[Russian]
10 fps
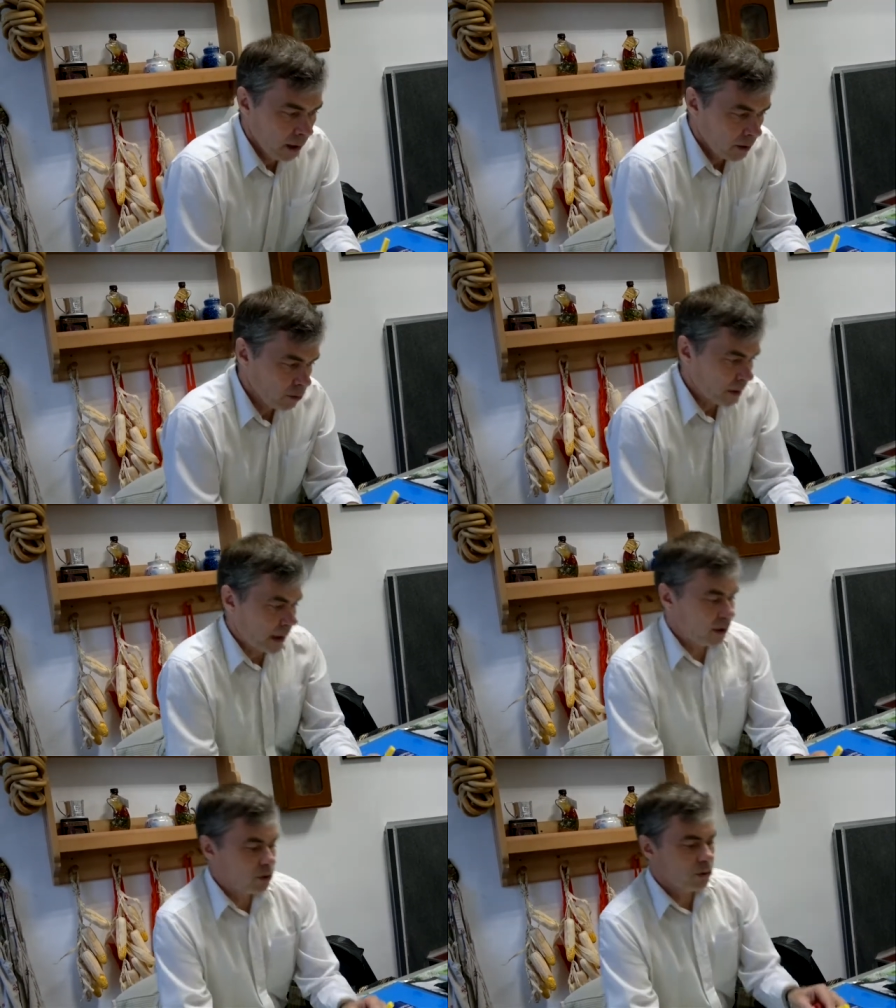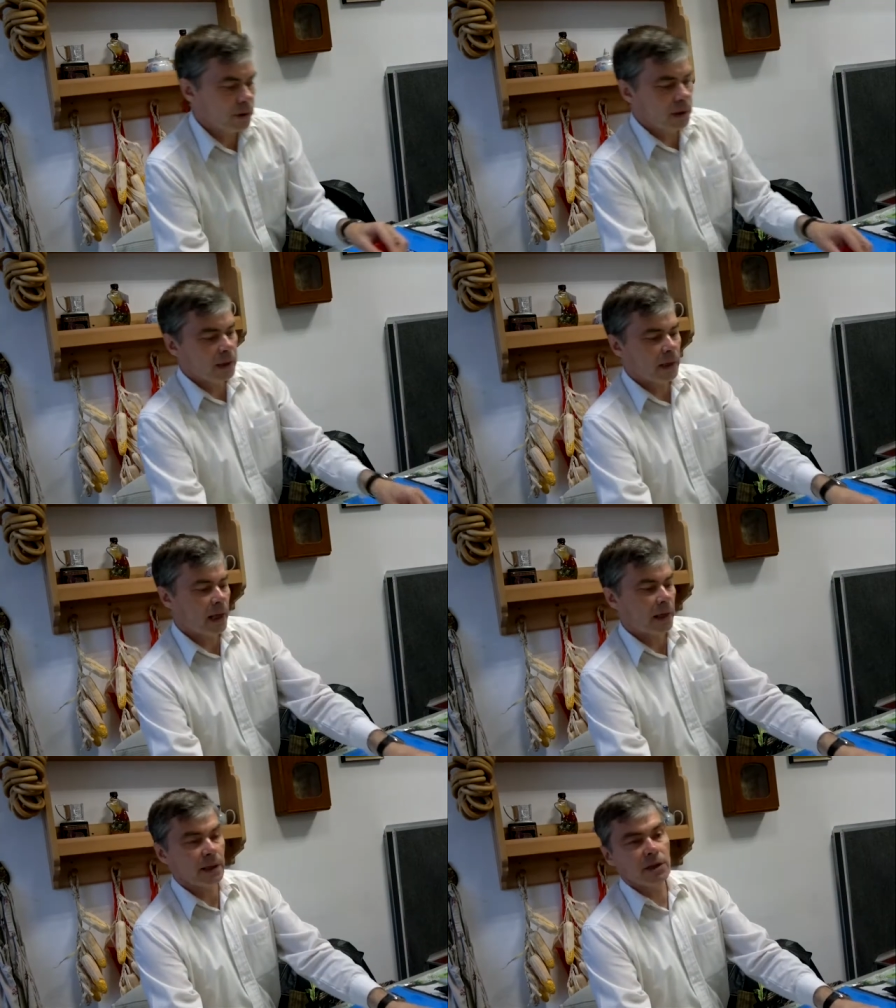Ну вот я начну
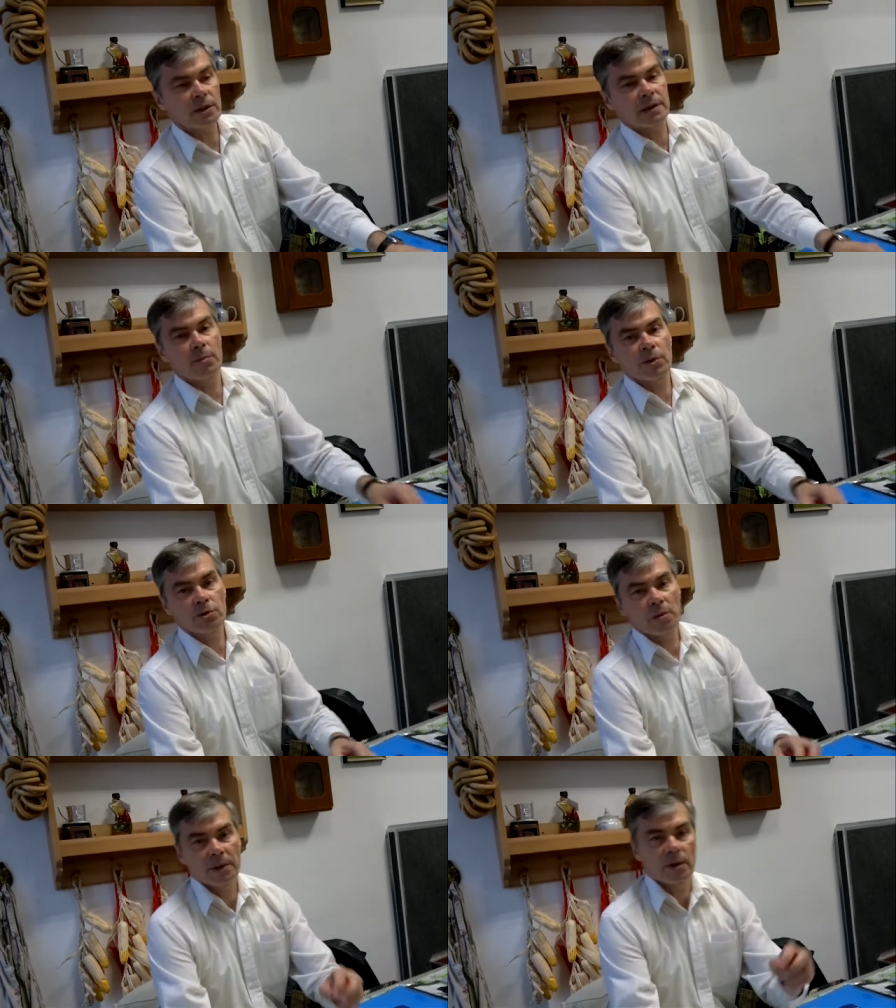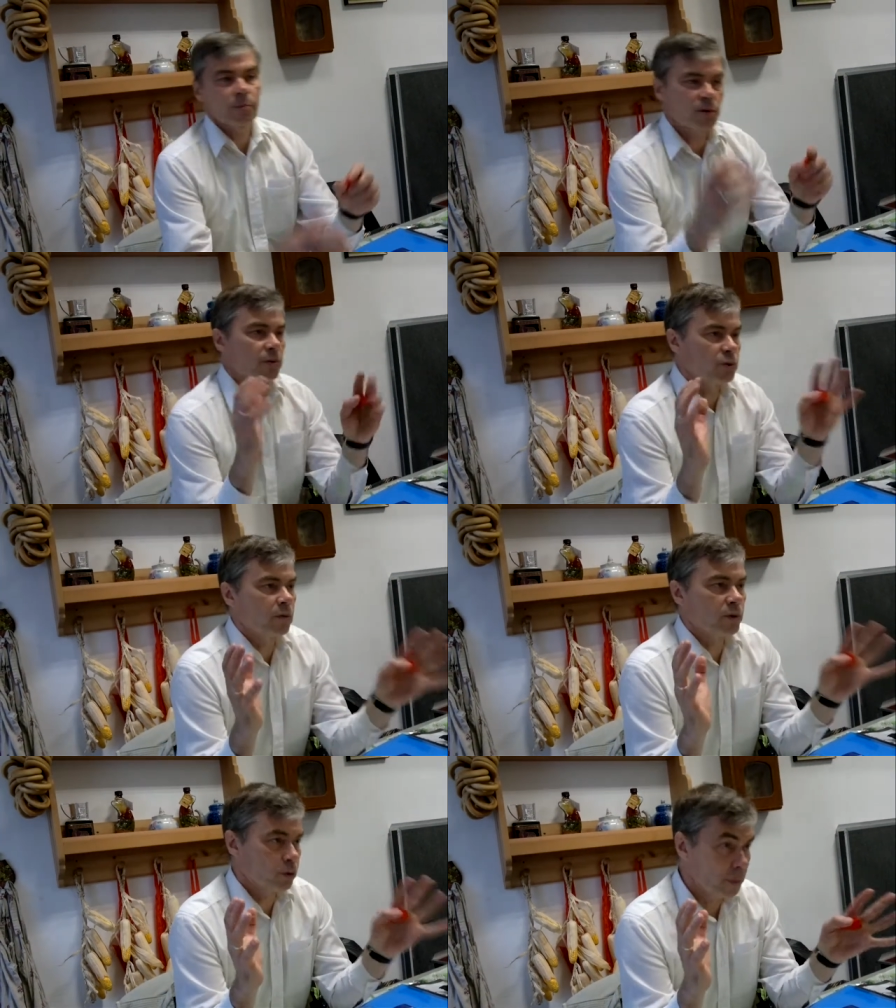издалека. Конечно, сам простой метод просто все
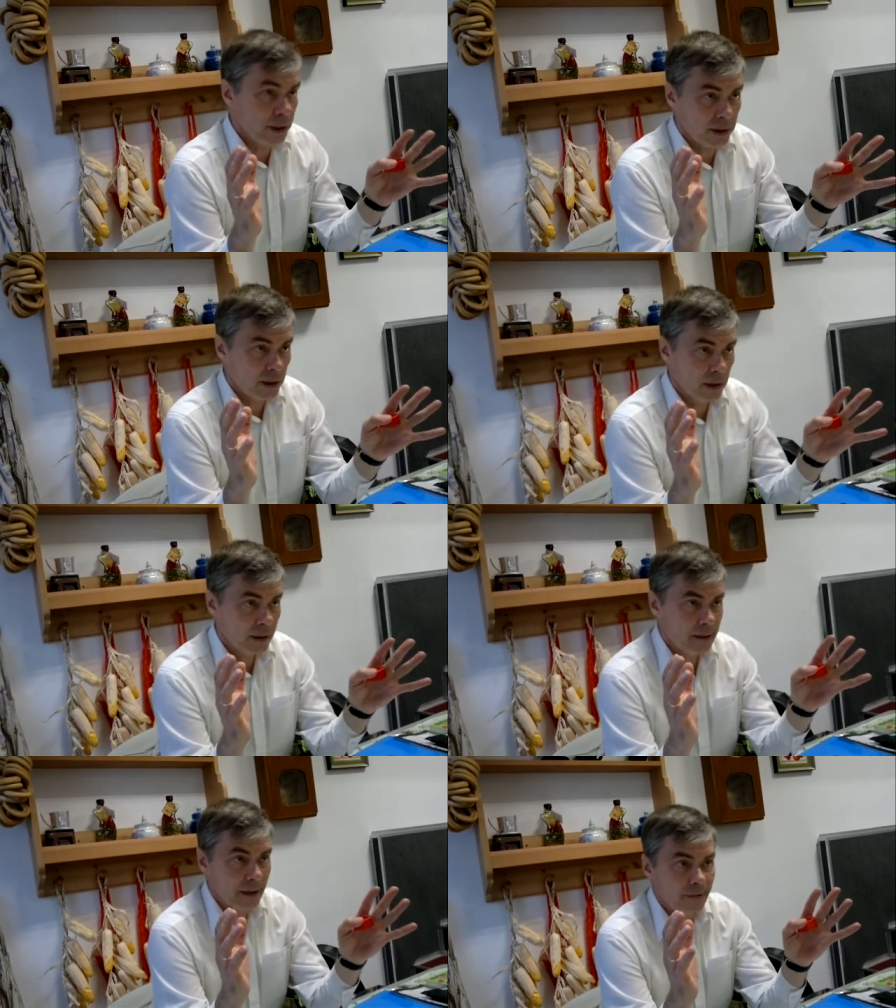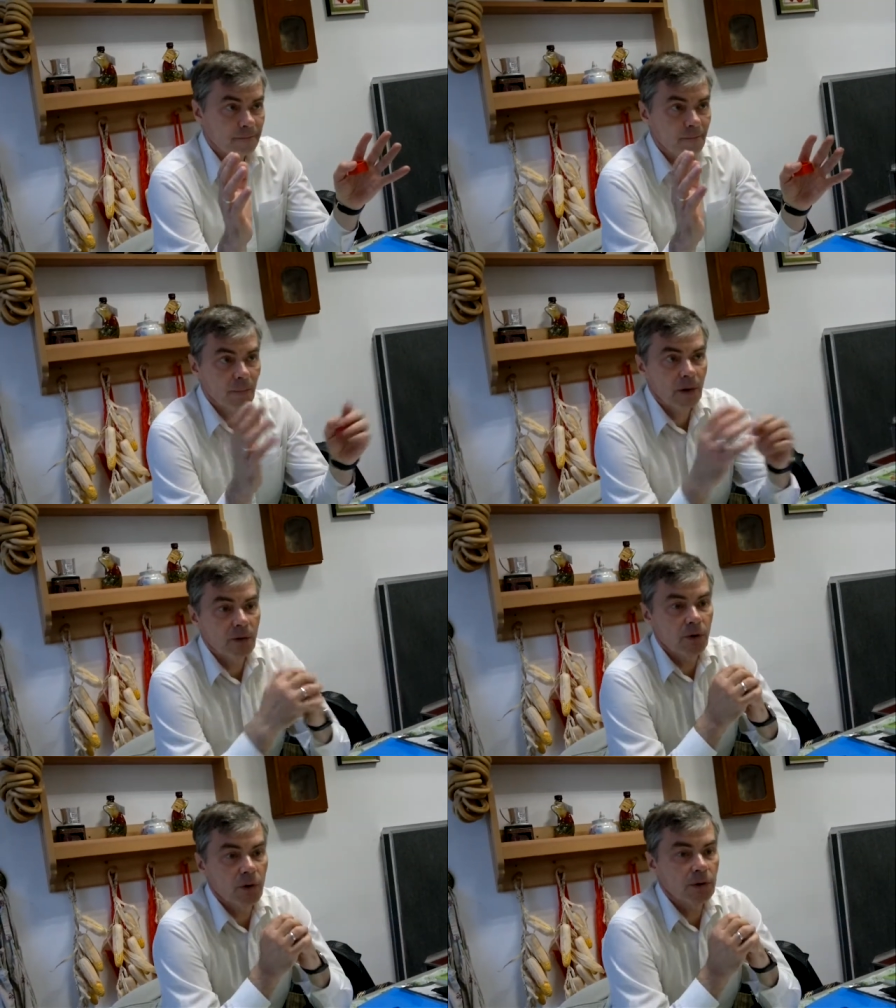вызубрить, да,
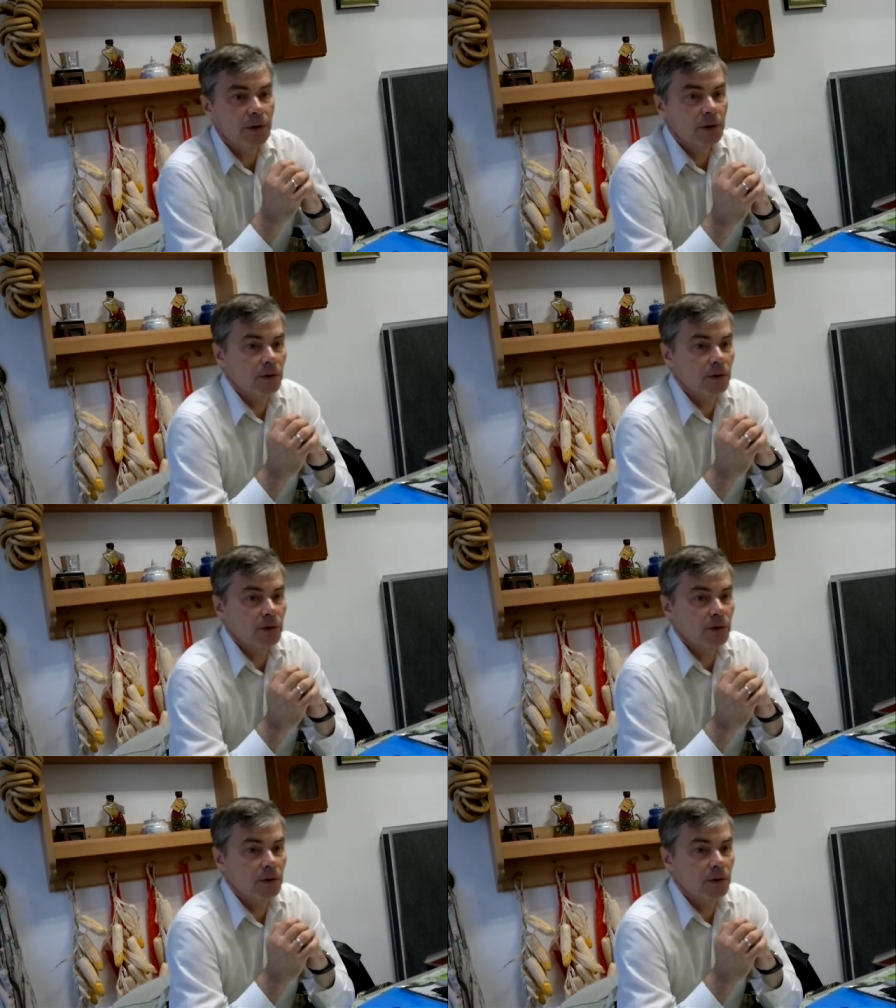вот.